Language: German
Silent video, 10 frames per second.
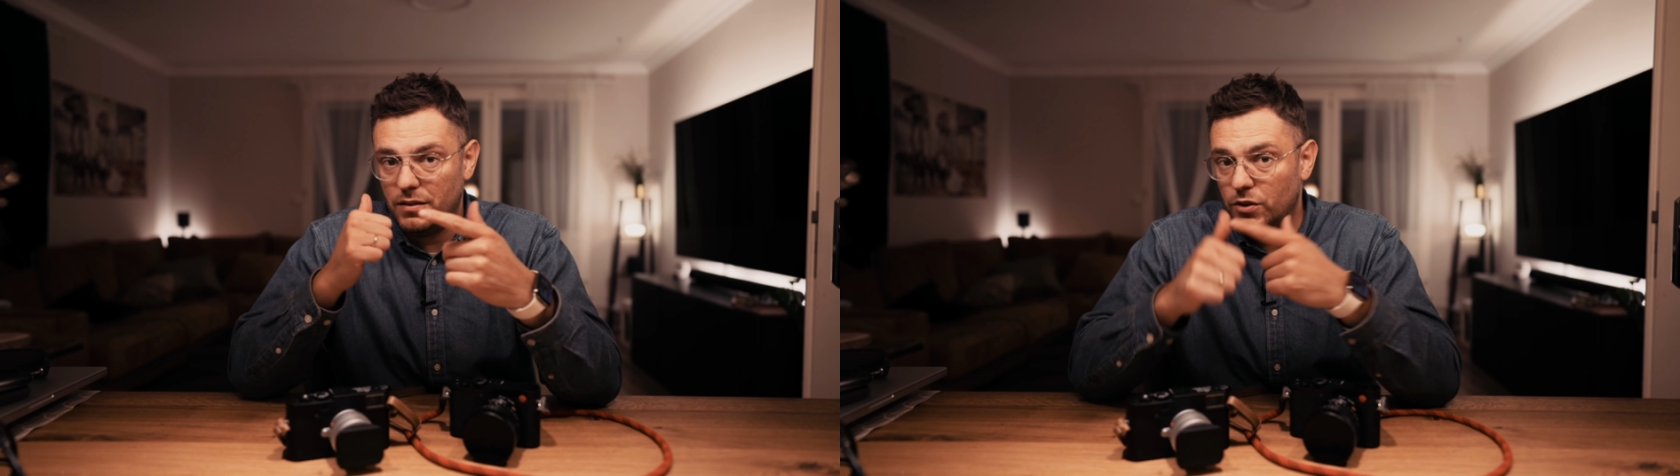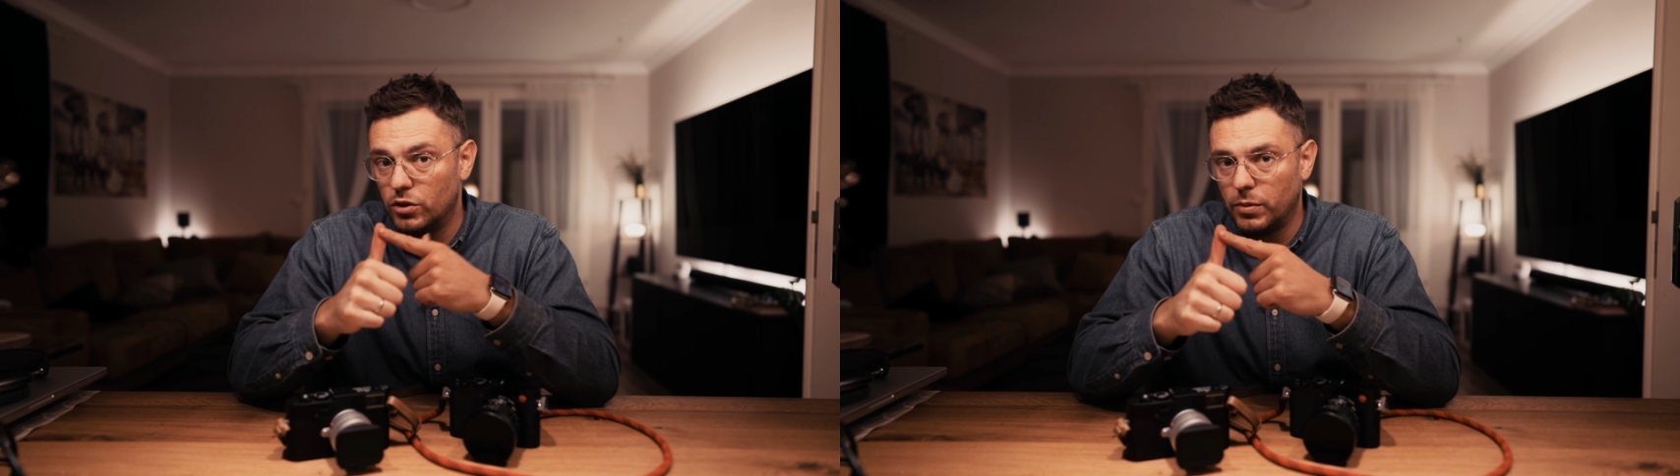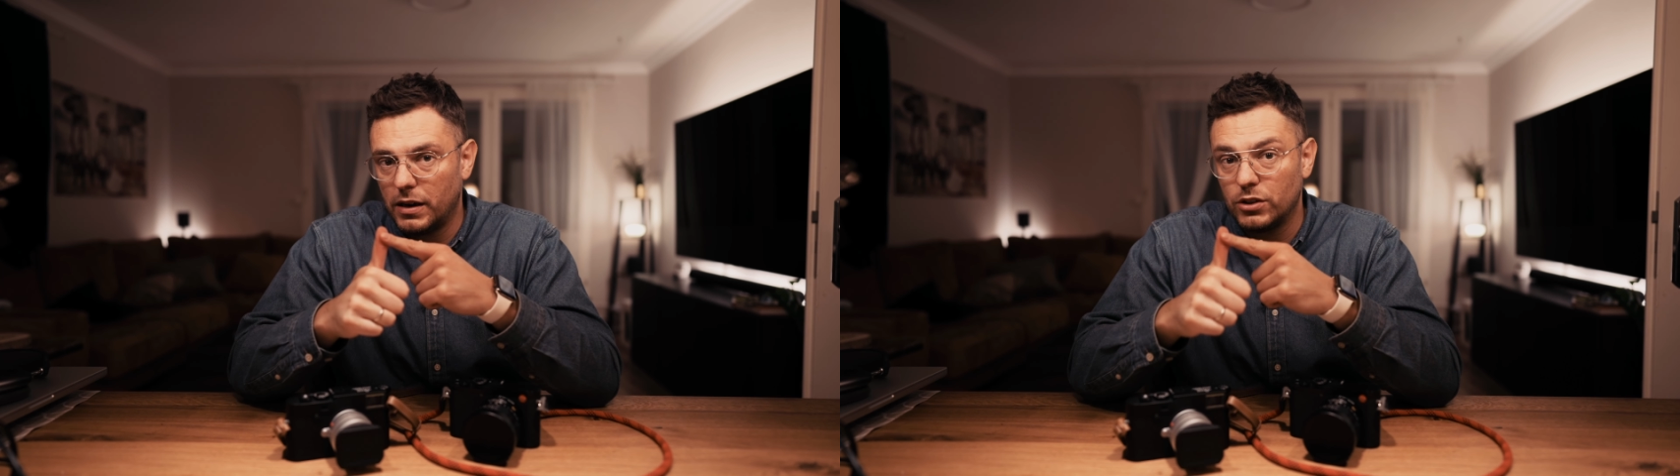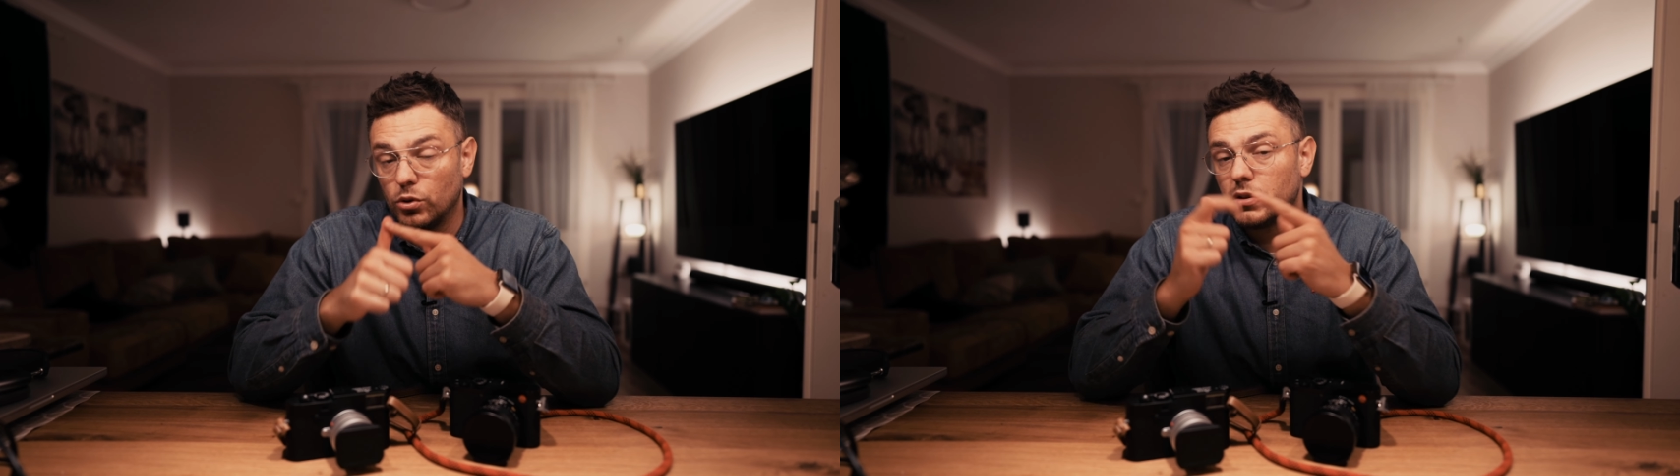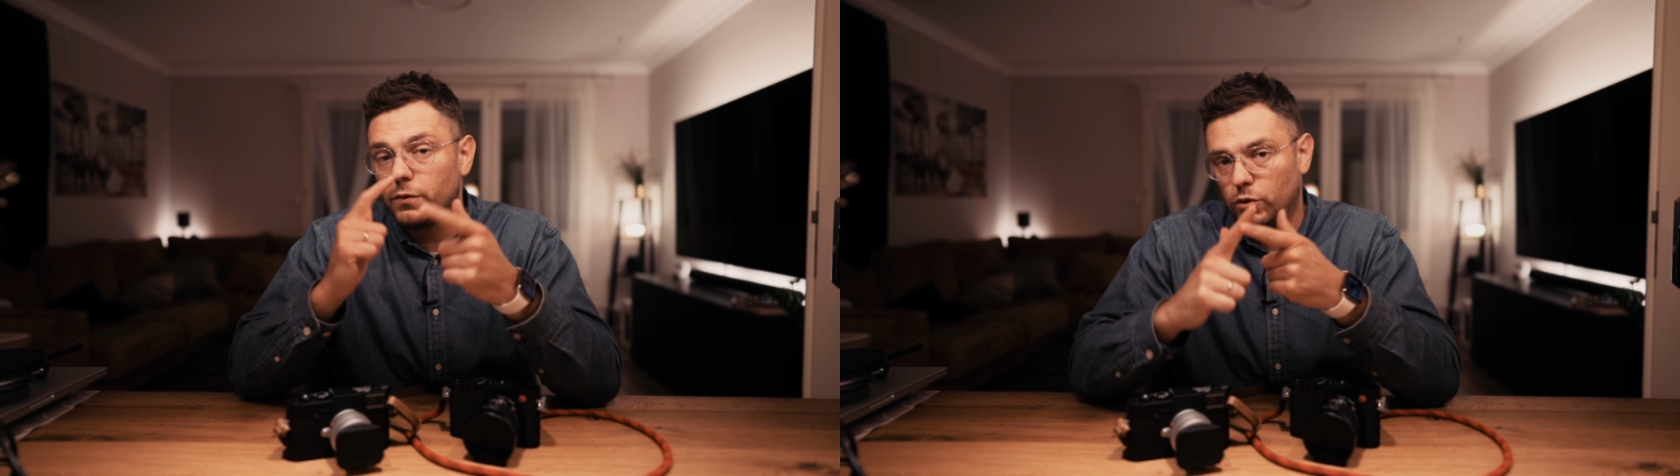im Videobereich
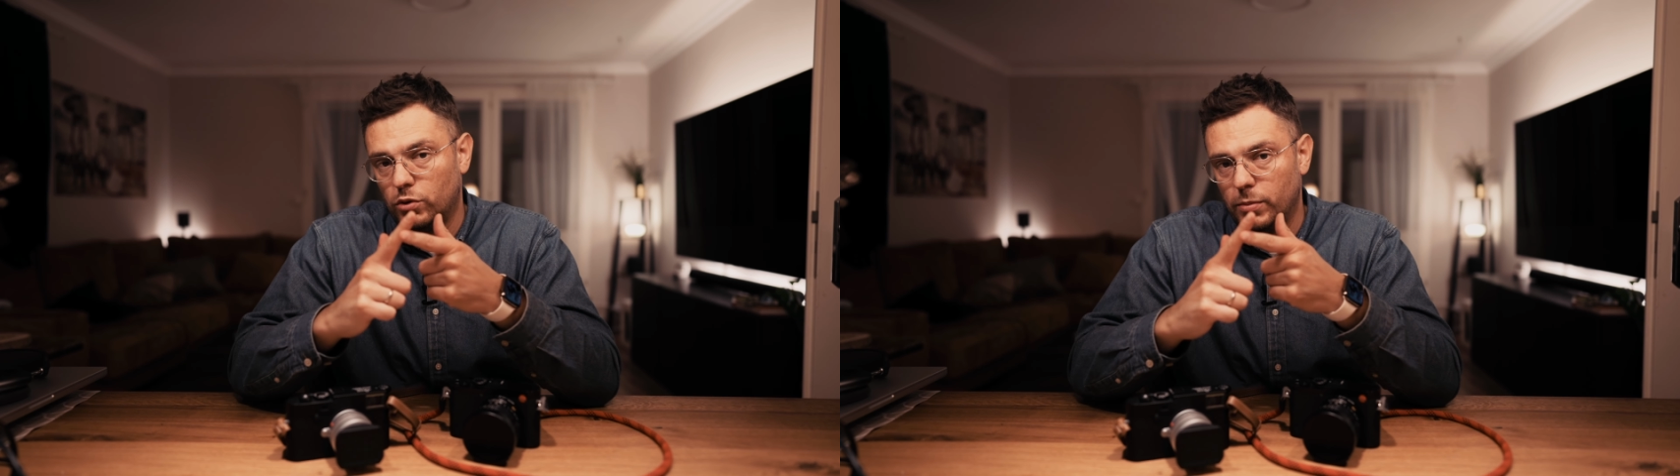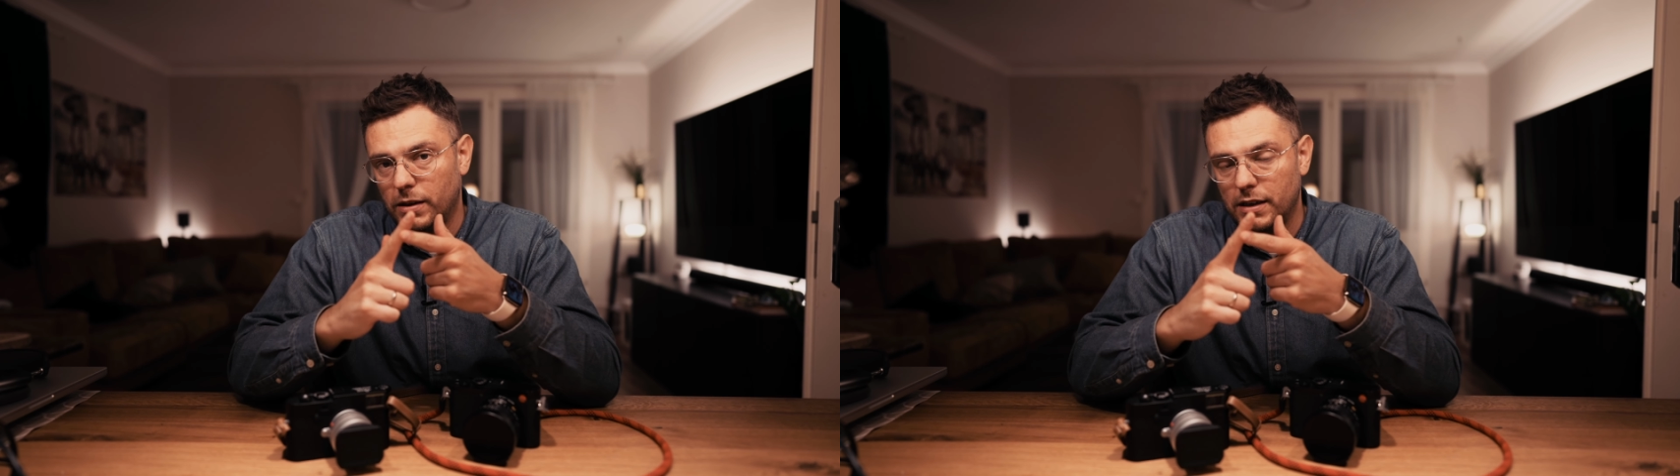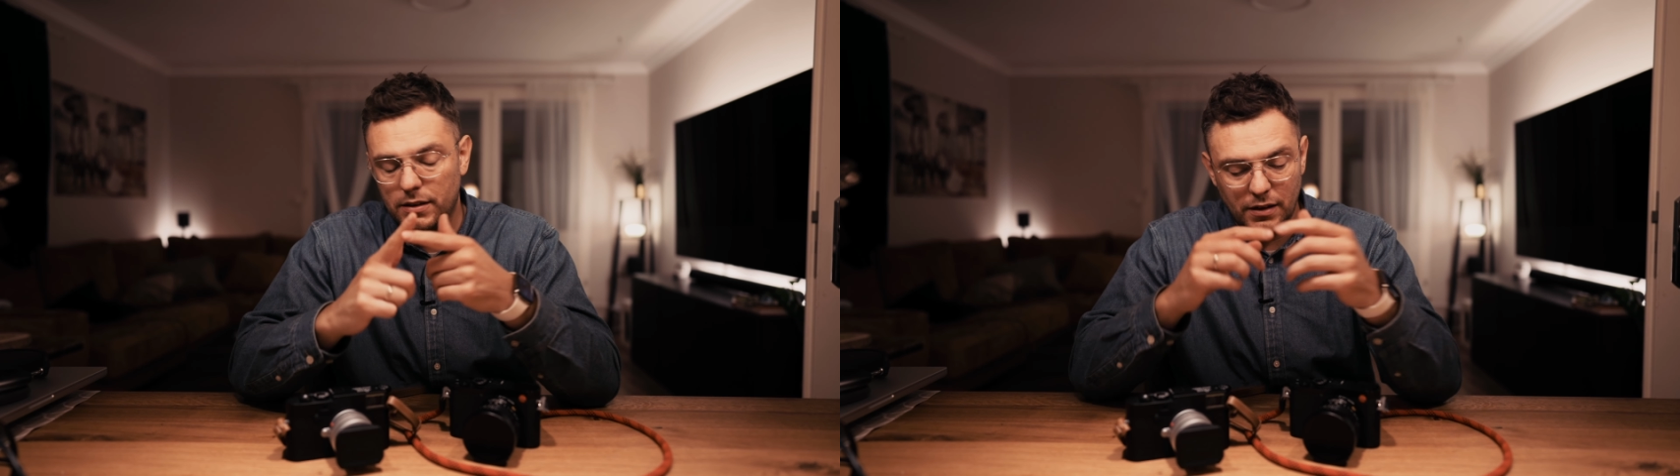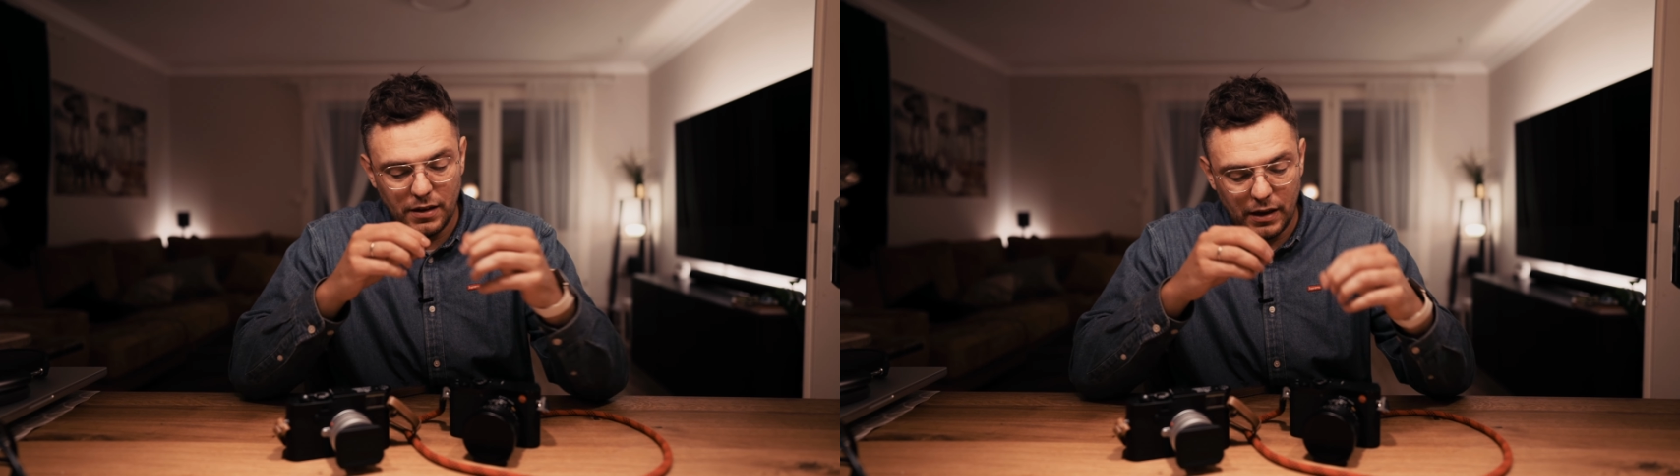und im Fotobereich